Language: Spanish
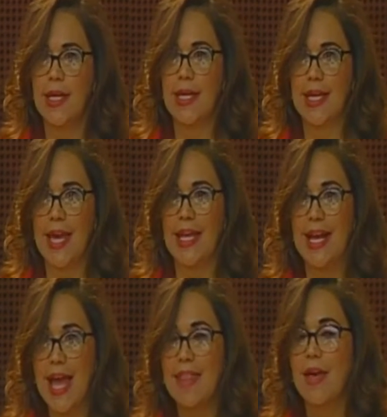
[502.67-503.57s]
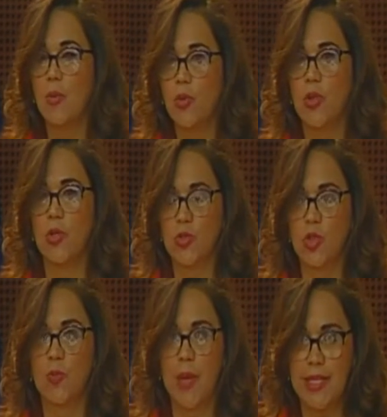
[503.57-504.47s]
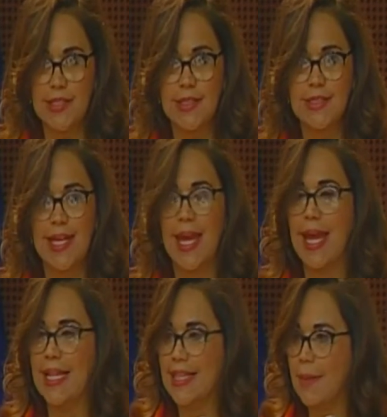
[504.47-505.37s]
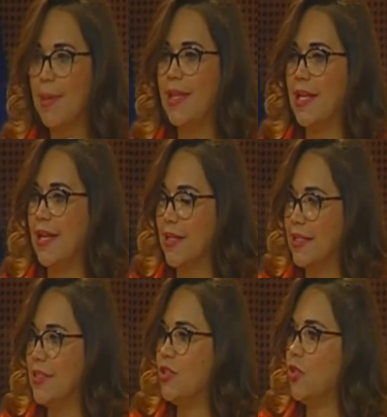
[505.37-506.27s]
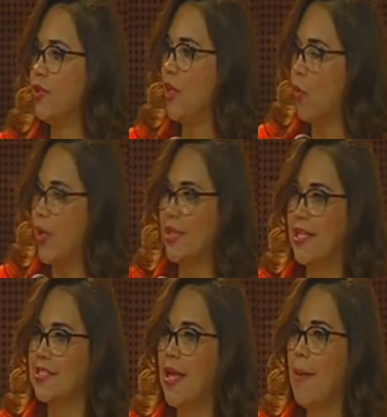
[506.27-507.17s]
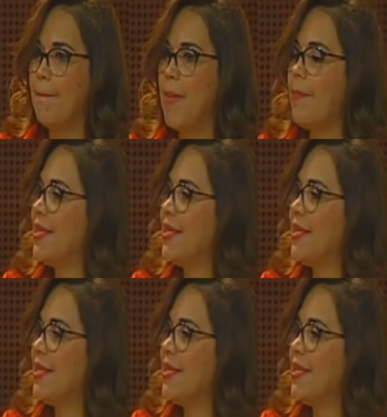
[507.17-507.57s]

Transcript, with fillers: que en cada uno de nuestros países el tema de la rendición de cuentas va más